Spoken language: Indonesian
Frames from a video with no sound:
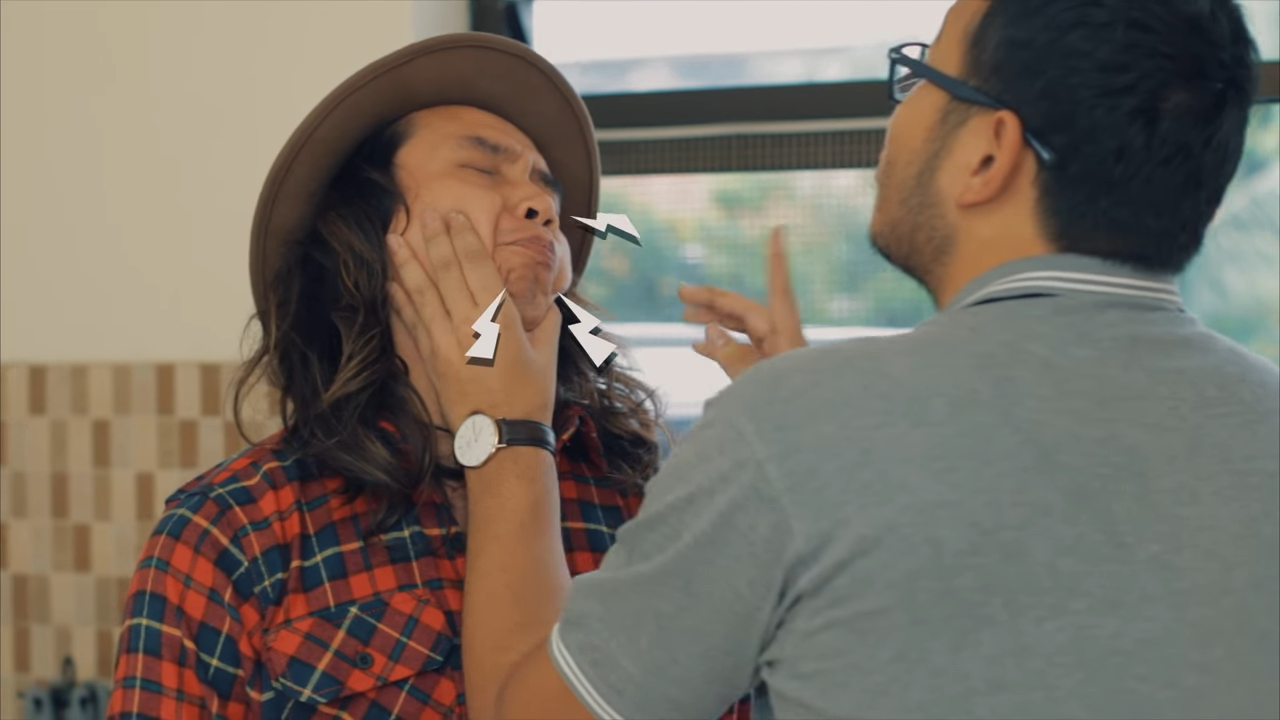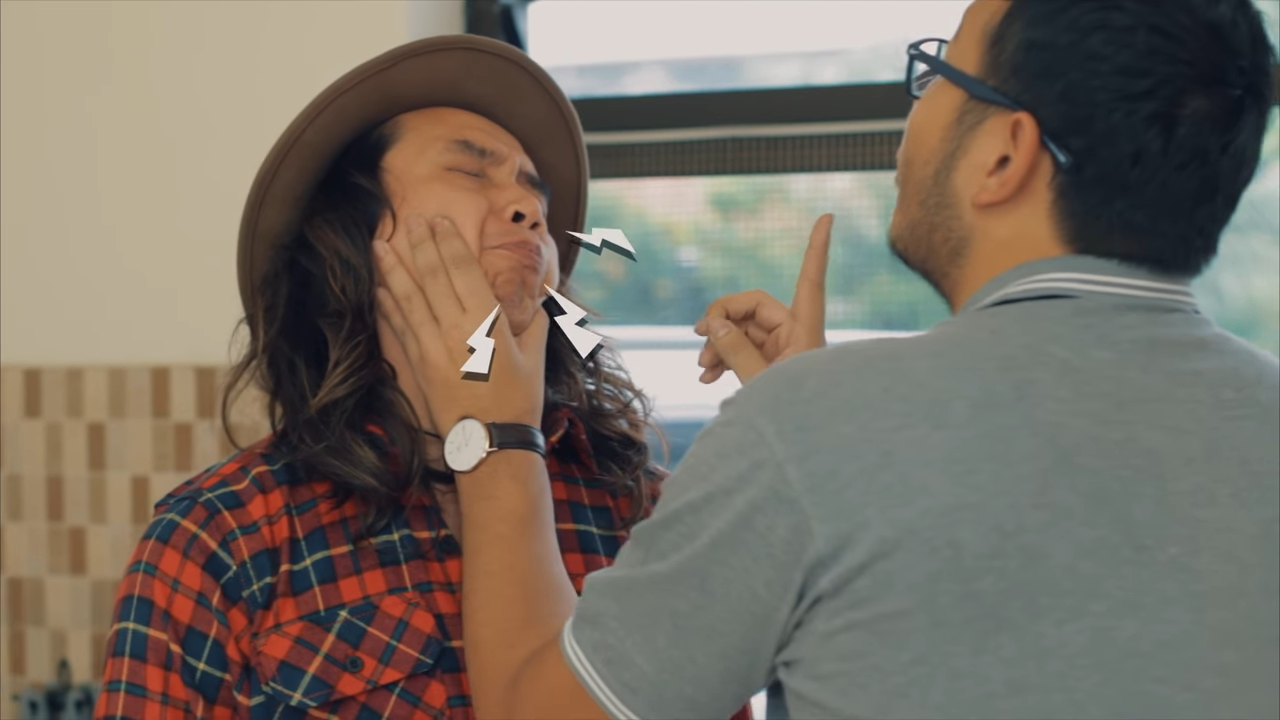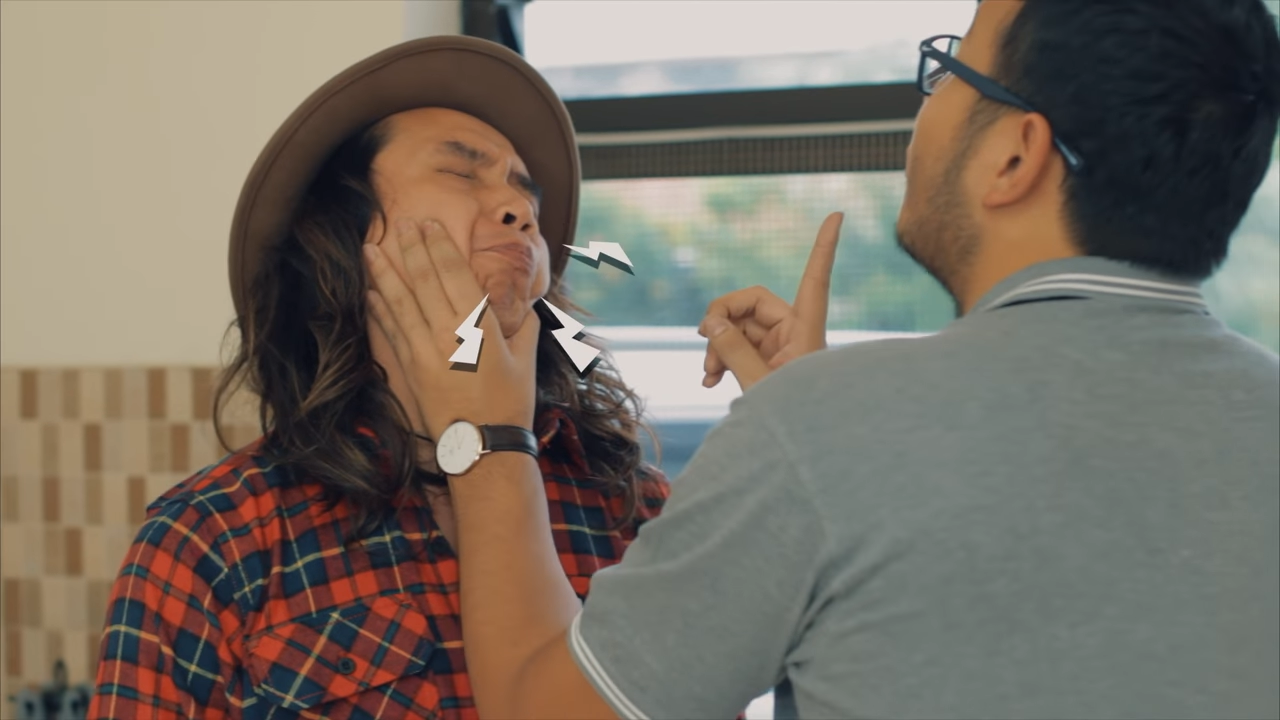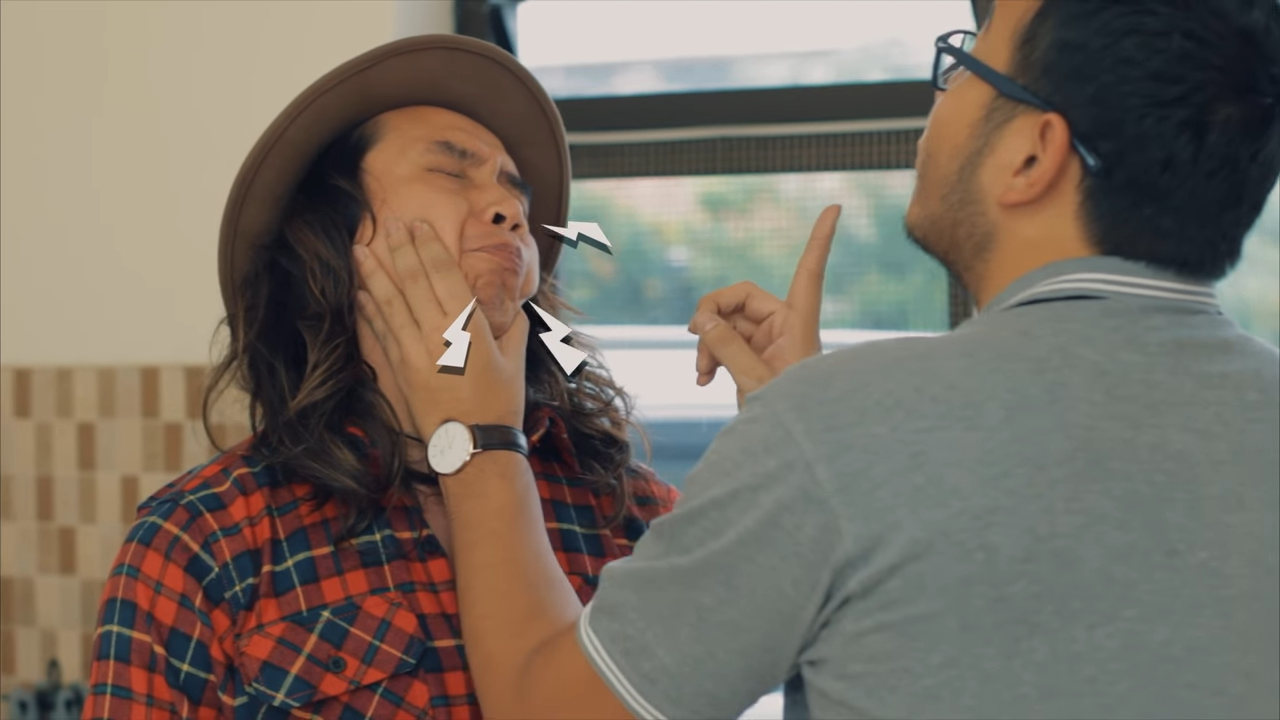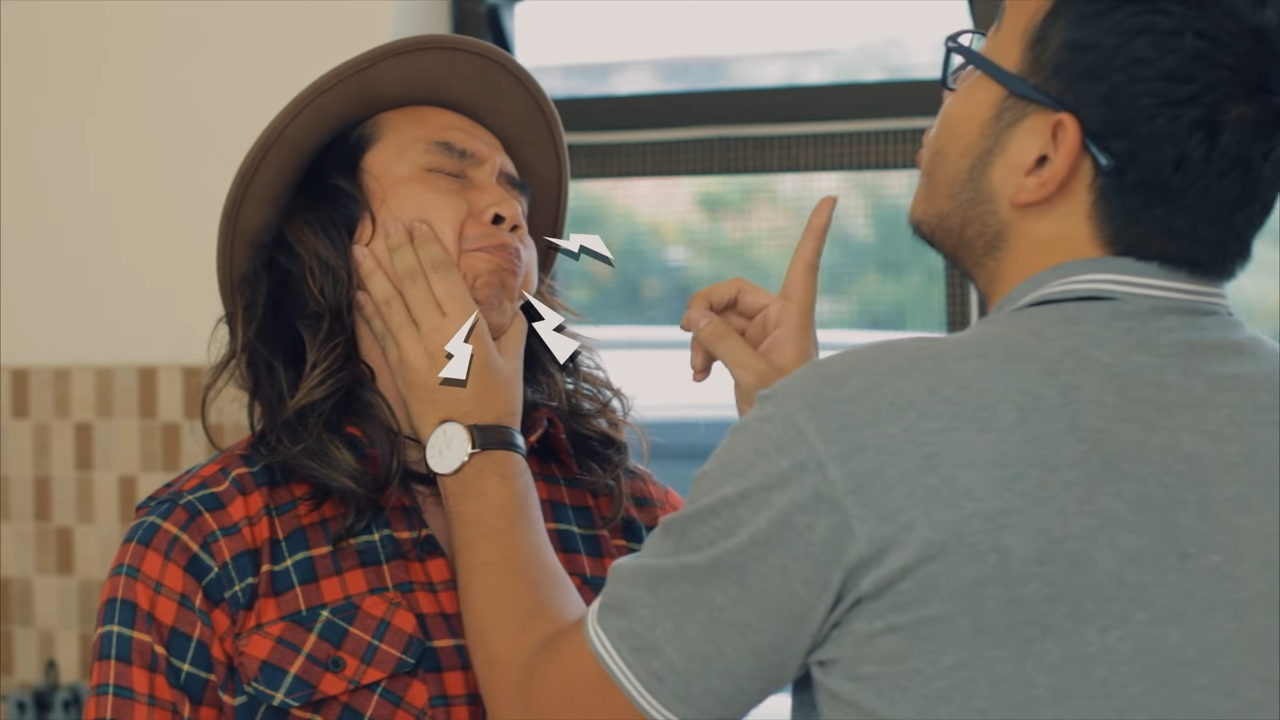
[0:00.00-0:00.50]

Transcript: Bro, bro